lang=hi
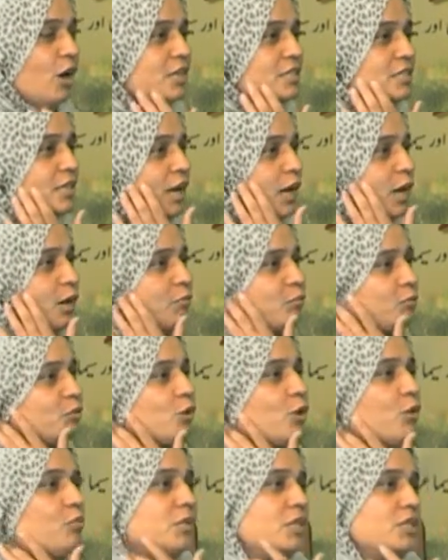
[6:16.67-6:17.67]
और सलाम तो
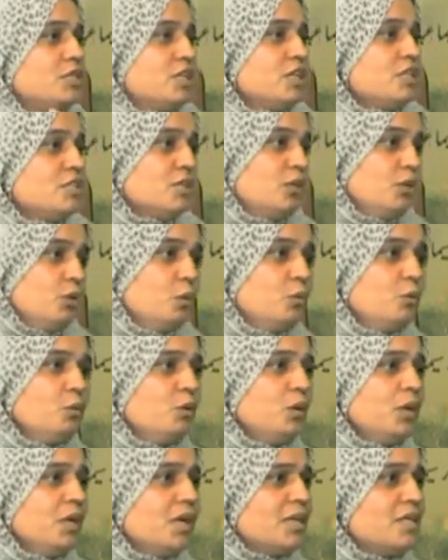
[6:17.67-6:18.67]
हमेशा जिंदों
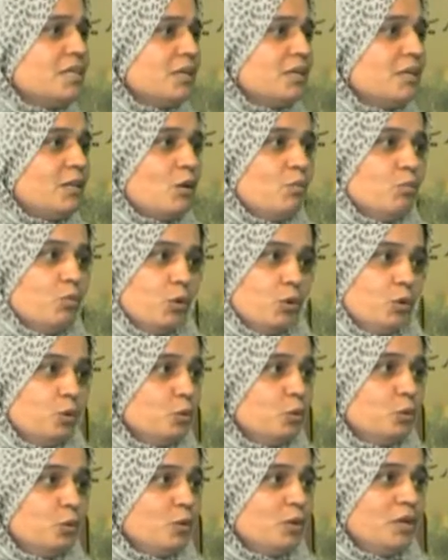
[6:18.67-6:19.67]
को किया जाता है
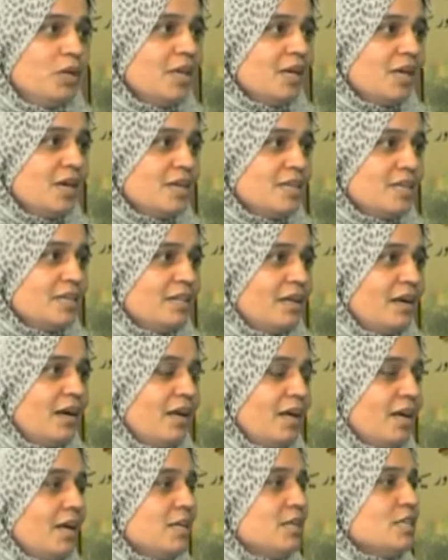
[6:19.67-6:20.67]
मुर्दों को तो नहीं किया जाता
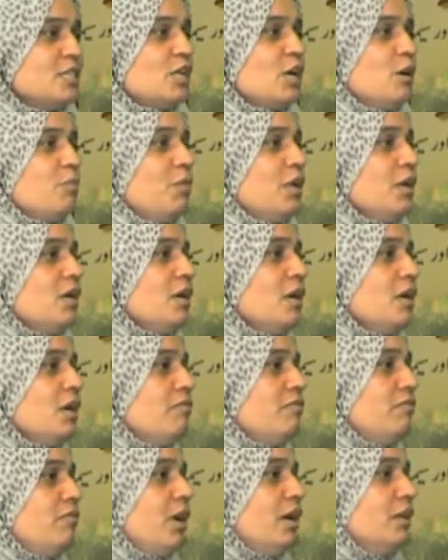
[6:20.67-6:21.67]
जैसे आपने कहा कि
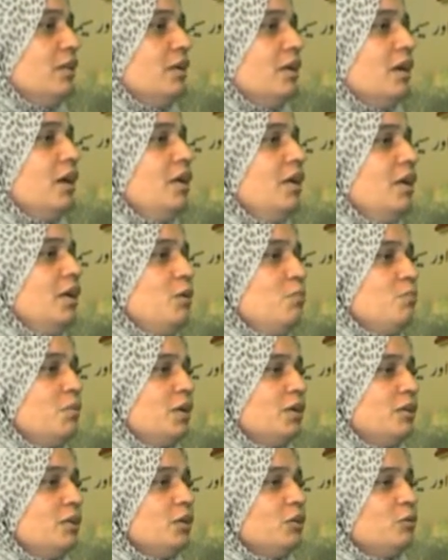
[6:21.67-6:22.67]
फातिहा नहीं
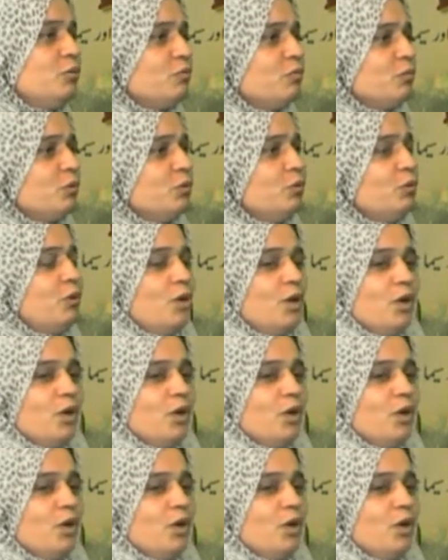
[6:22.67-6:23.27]
पढ़ते तो वो